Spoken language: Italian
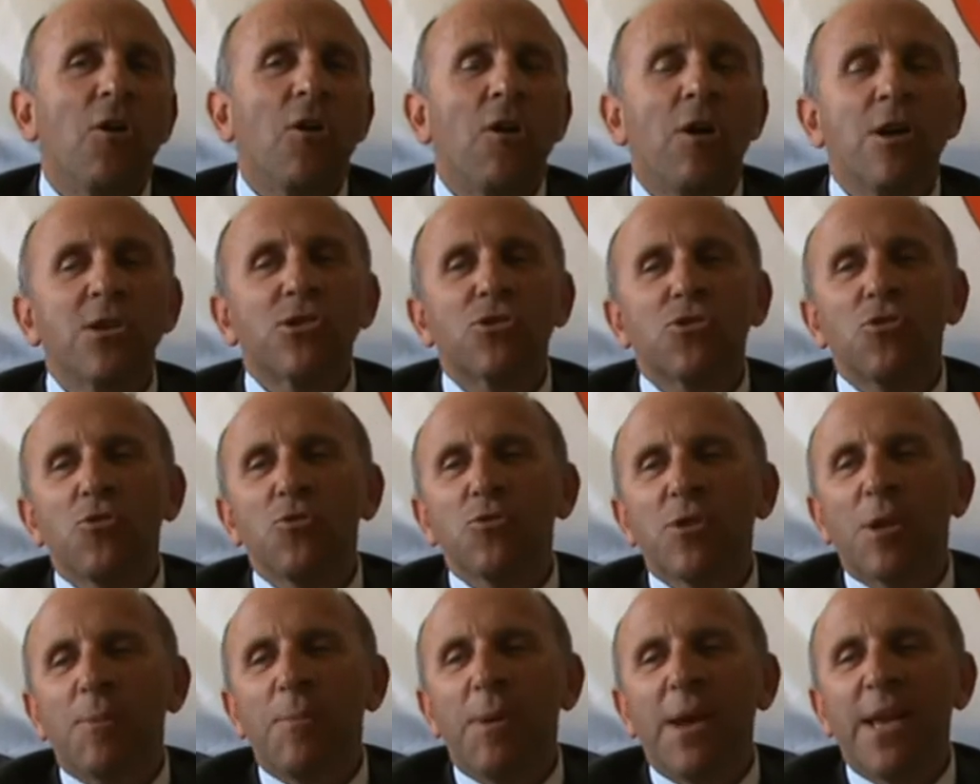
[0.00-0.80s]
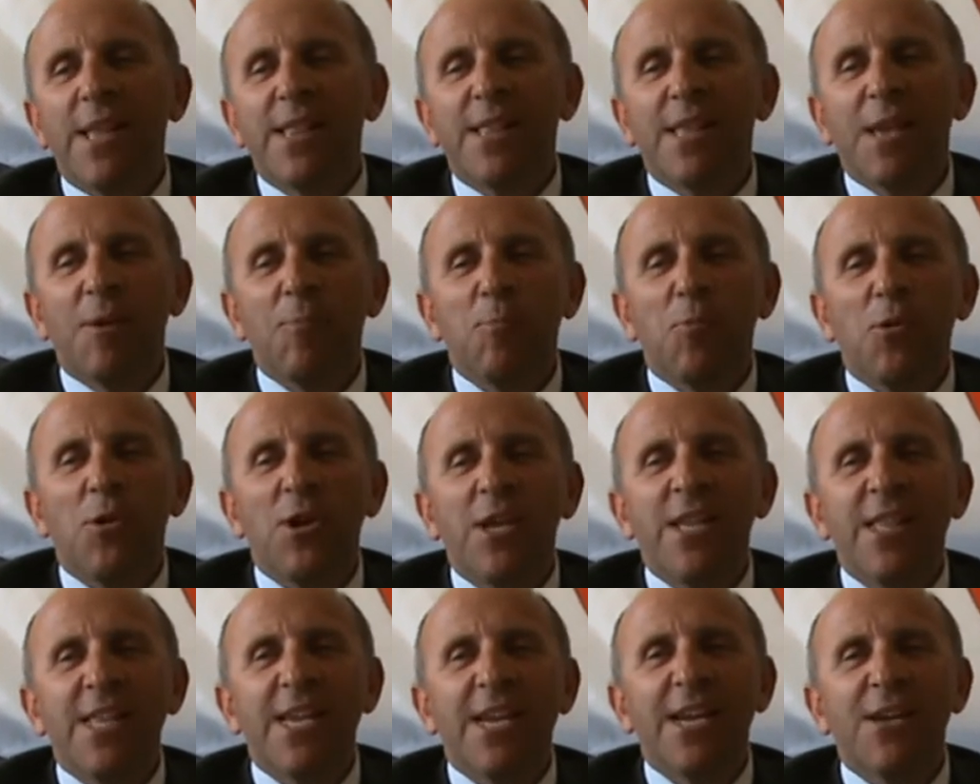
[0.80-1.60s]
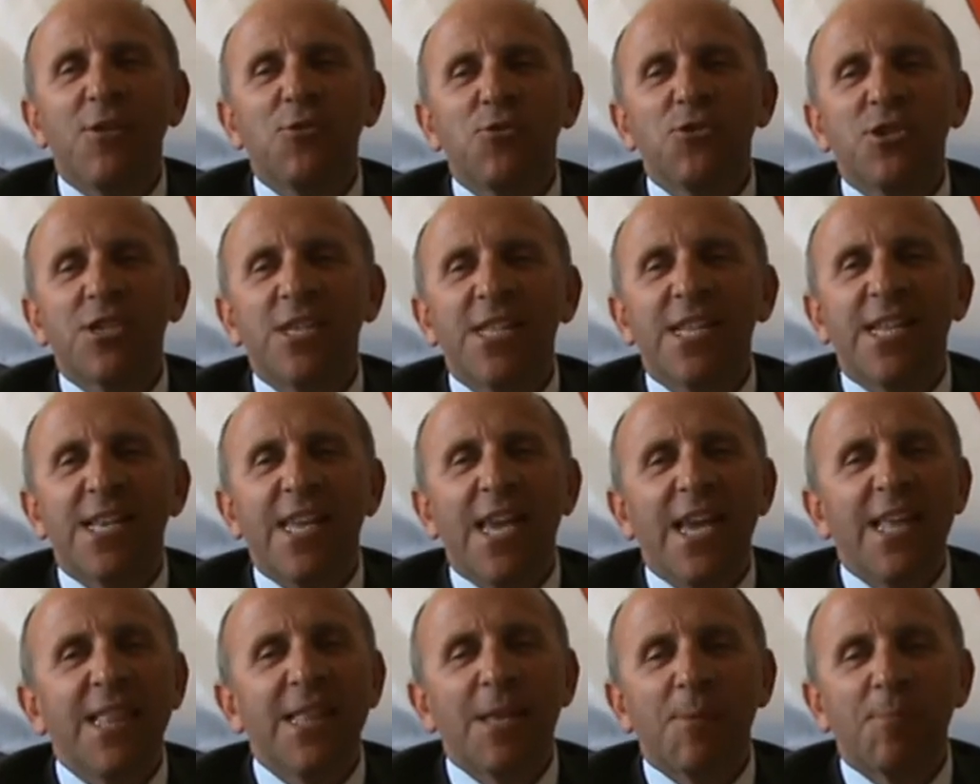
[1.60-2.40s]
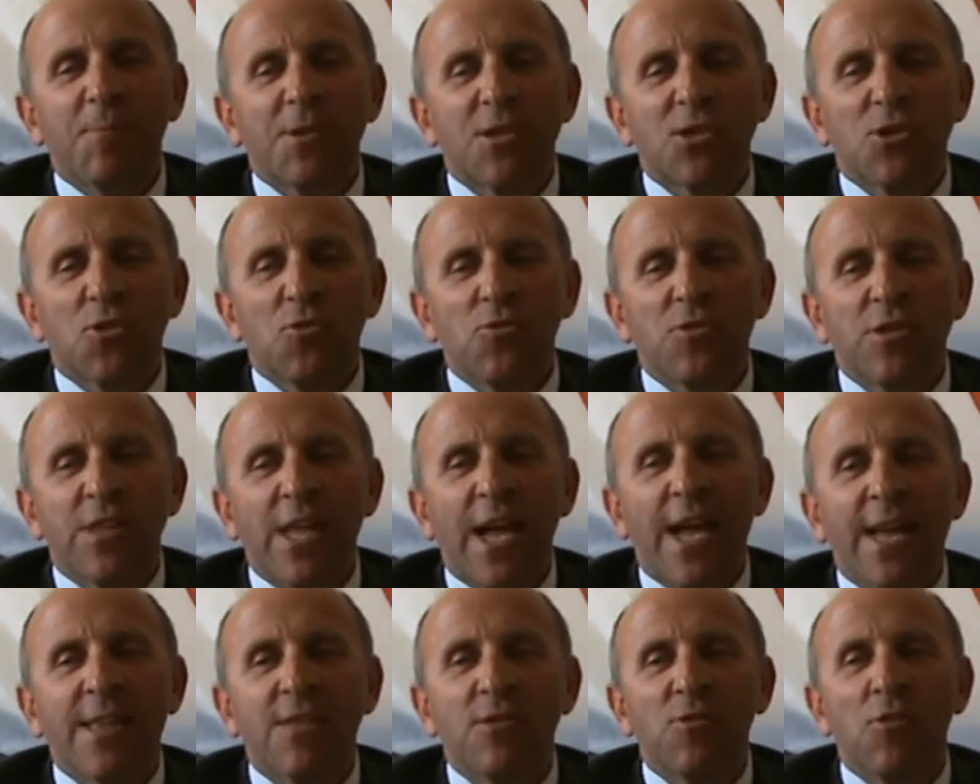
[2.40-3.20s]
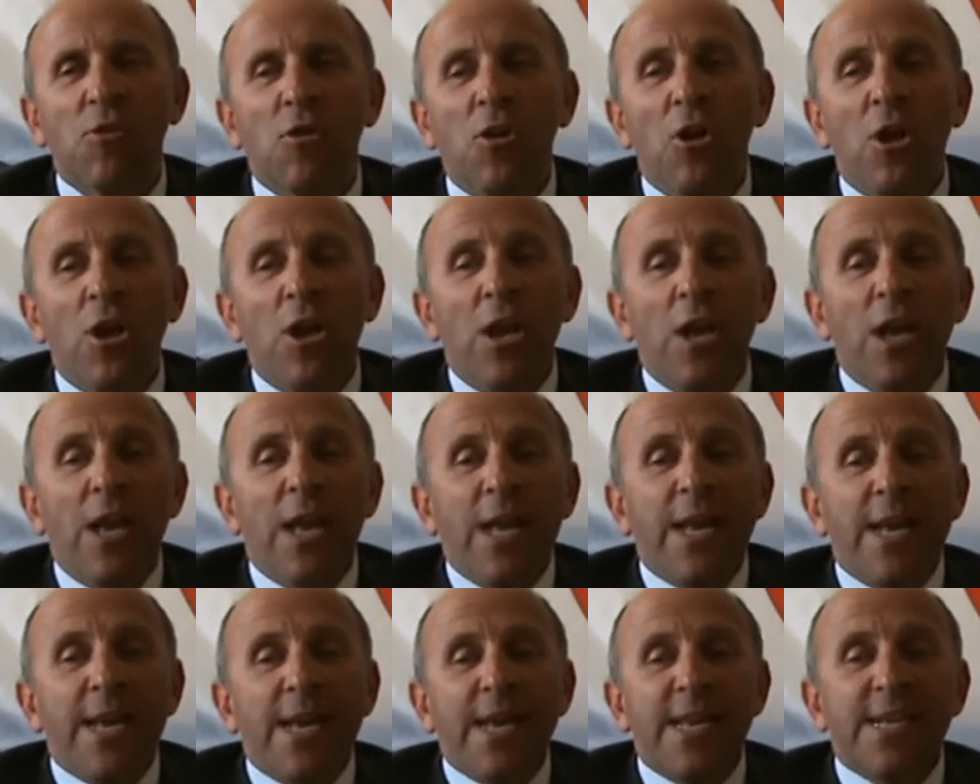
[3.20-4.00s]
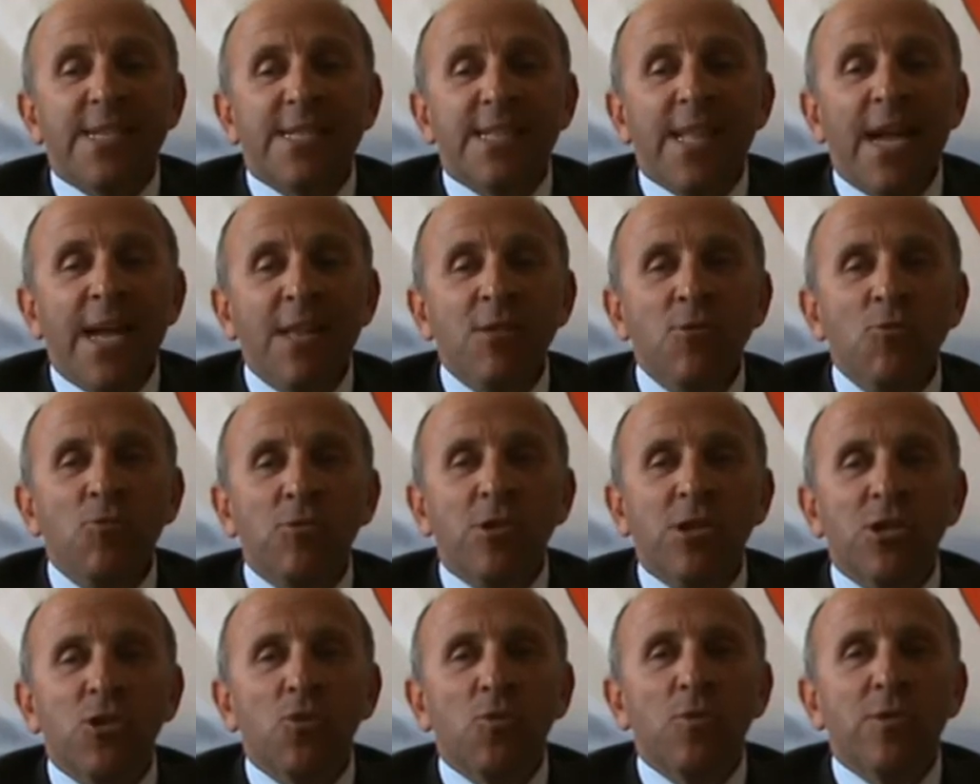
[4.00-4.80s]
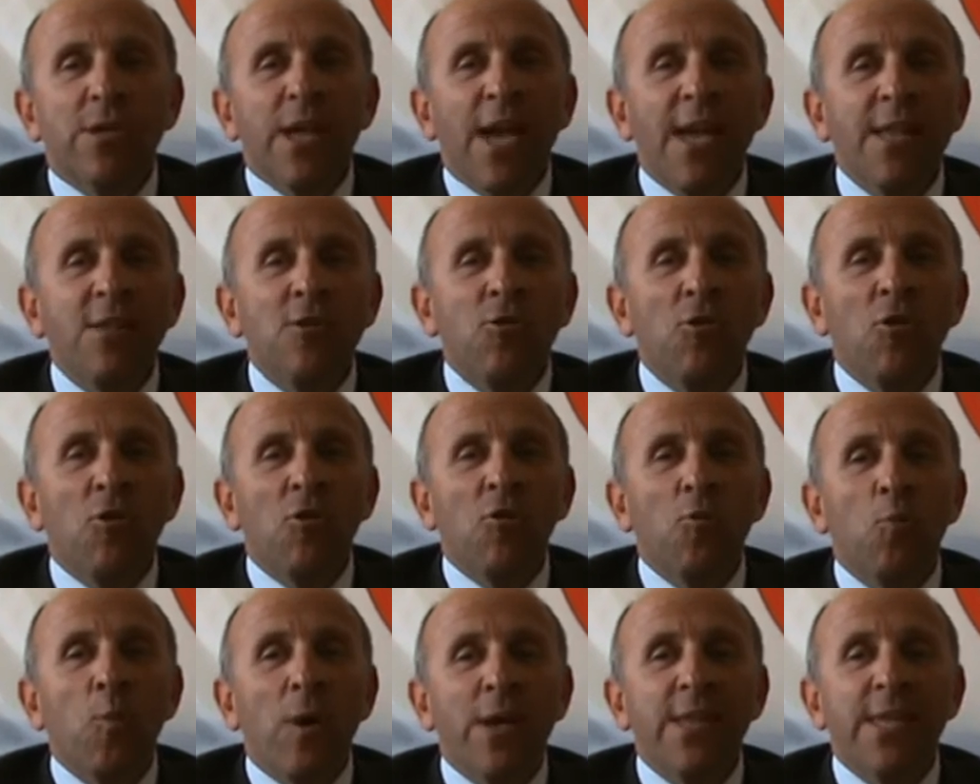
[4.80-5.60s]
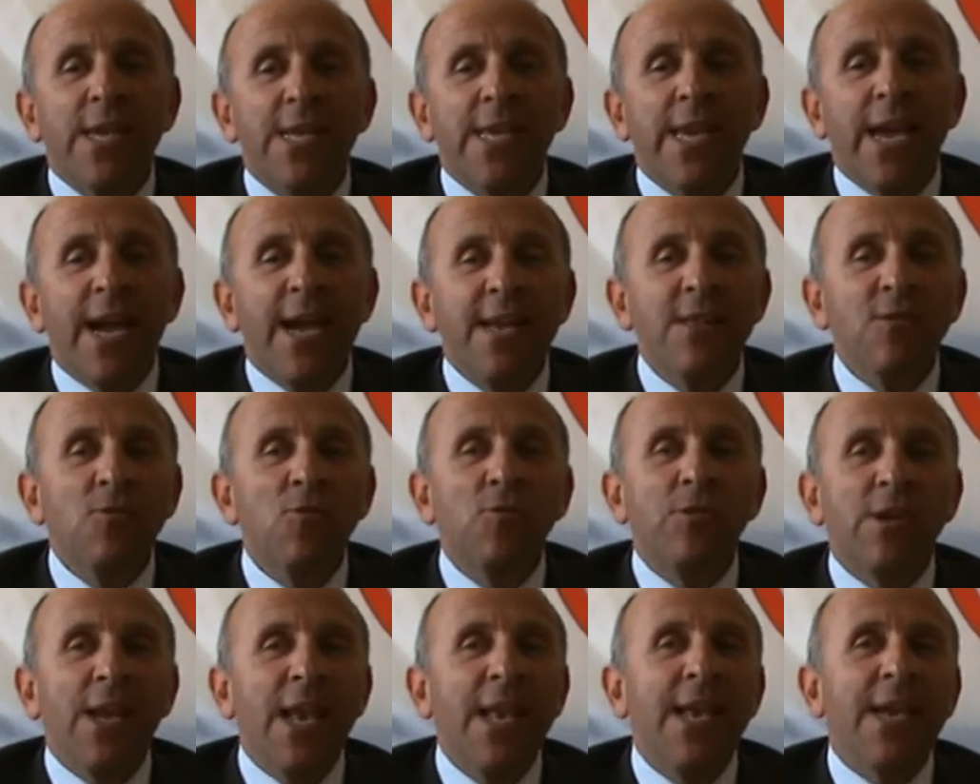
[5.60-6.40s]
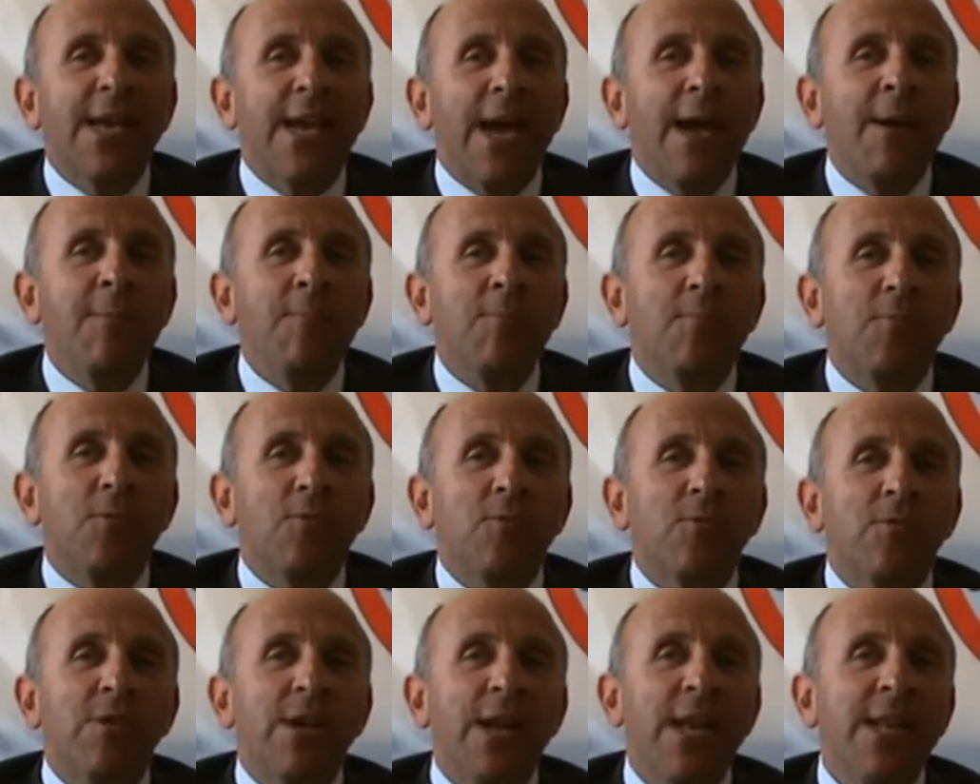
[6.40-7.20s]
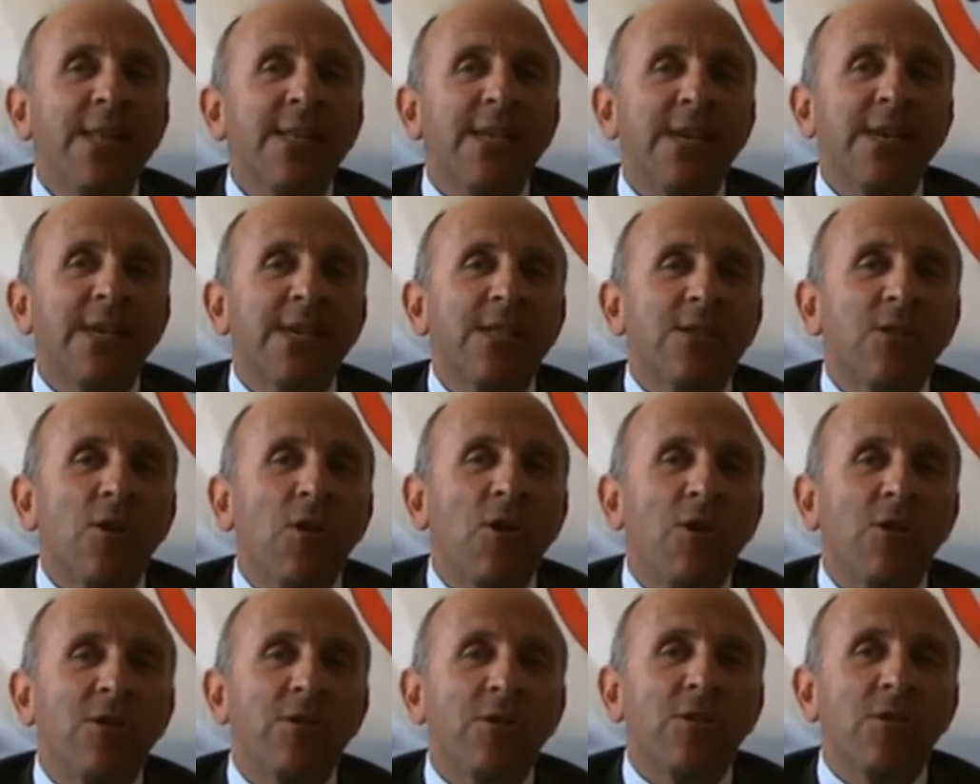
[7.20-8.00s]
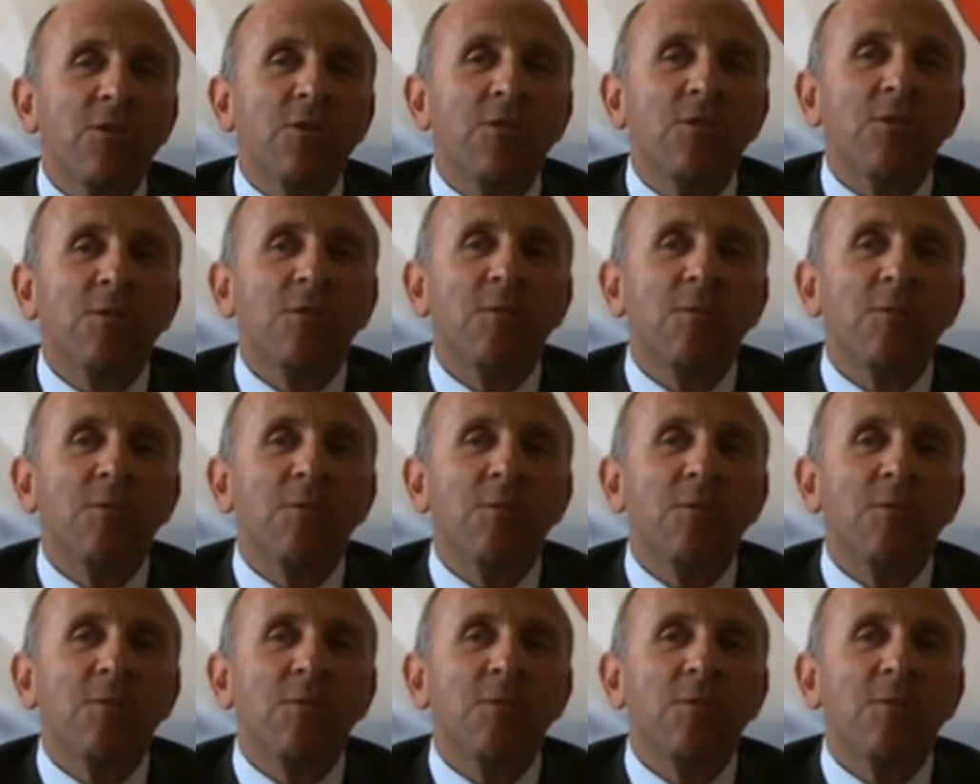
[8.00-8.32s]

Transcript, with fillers: No, assolutamente, in politica non si dà niente per scontato è stato un risultato guadagnato nel campo, nel territorio.